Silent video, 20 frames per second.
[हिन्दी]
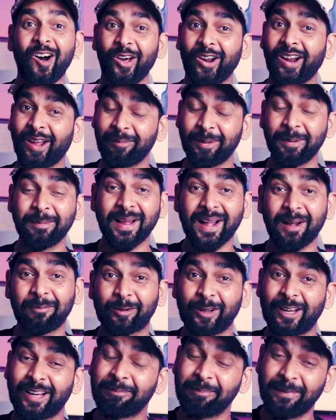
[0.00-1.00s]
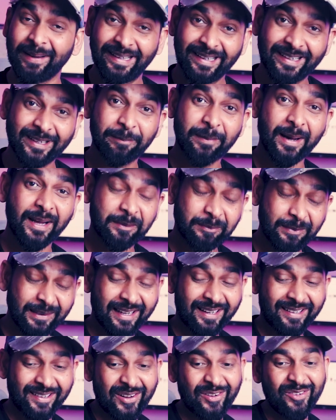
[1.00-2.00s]
और अभी मैं आपको एक मज़े की बात
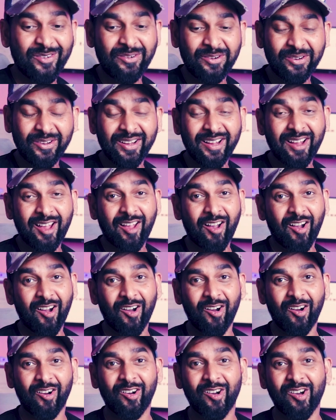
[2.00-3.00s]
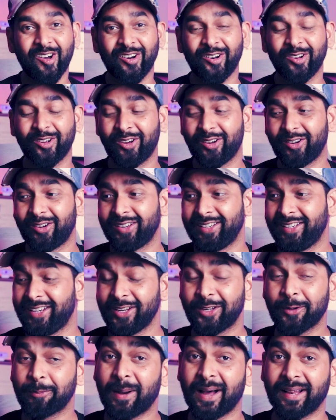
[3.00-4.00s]
बताता हूँ और
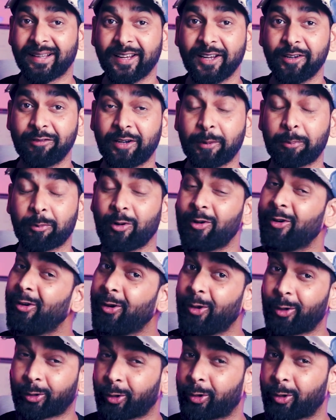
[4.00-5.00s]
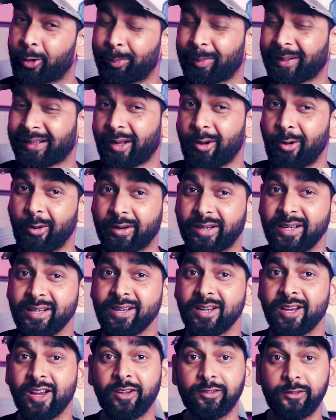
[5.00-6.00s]
ये जो बात है सिर्फ उन लोगों को पता होगी
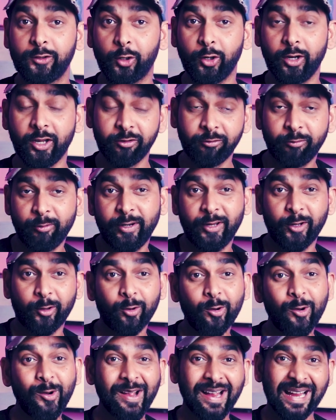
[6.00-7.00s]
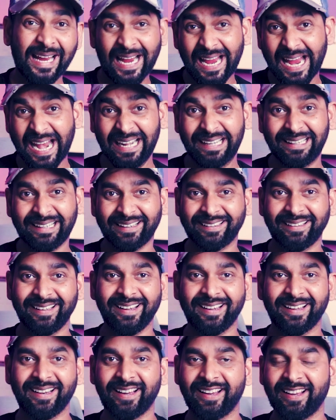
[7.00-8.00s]
जो इस वीडियो को एंड तक
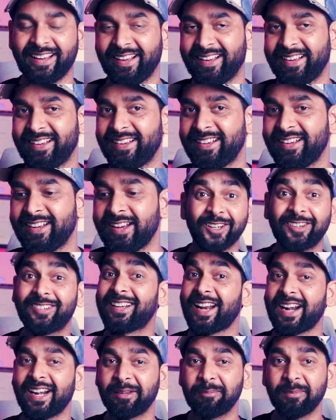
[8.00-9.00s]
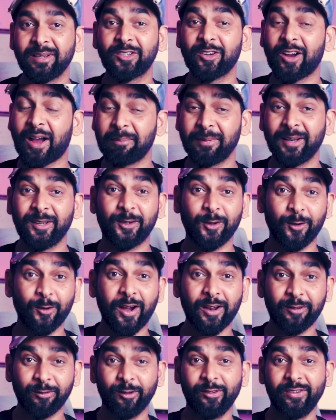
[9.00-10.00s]
देख रहे हैं तो स्टार्टिंग में जो आपने दो
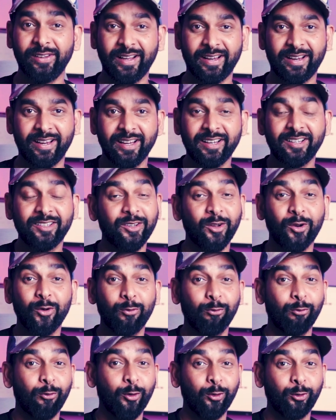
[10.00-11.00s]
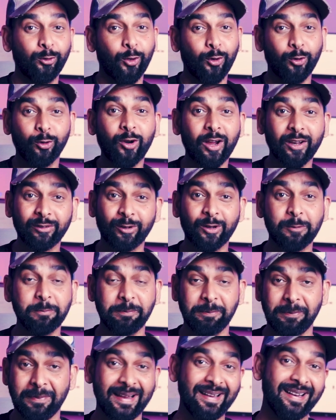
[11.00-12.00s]
आईफोन देखे तो वो दोनों आईफोन
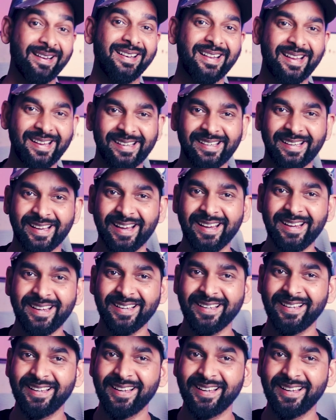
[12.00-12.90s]
मेरे नहीं हैं